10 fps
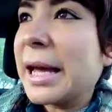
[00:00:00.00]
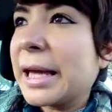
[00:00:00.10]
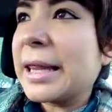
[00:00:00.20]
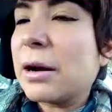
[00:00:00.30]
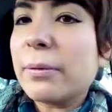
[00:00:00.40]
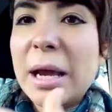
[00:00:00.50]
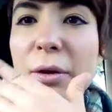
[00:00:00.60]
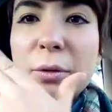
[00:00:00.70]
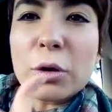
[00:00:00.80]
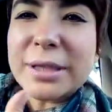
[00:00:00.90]
que del
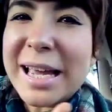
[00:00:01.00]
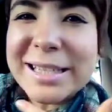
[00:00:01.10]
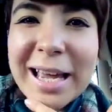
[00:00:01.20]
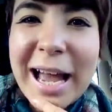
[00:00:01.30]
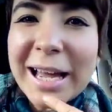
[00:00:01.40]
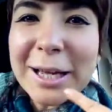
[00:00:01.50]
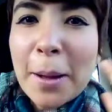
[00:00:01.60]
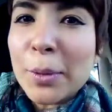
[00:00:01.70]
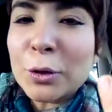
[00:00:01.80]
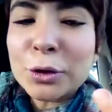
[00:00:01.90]
gobierno, o sea, es que
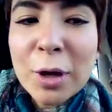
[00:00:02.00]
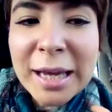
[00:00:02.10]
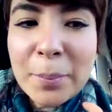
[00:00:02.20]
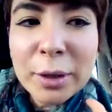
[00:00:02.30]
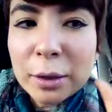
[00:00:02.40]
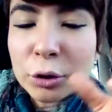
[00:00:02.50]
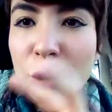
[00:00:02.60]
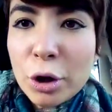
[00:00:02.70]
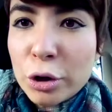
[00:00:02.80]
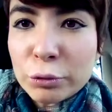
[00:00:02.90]
amigos, no hay que poner
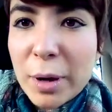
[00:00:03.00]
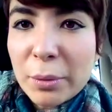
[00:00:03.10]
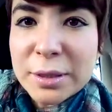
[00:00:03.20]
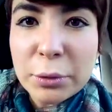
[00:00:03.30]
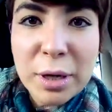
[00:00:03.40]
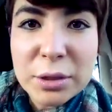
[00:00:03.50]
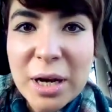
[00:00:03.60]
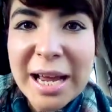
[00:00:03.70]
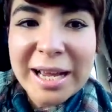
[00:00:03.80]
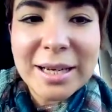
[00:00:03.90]
todos los huevos en una
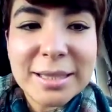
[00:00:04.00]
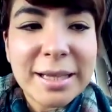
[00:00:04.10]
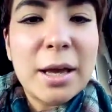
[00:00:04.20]
sola canasta,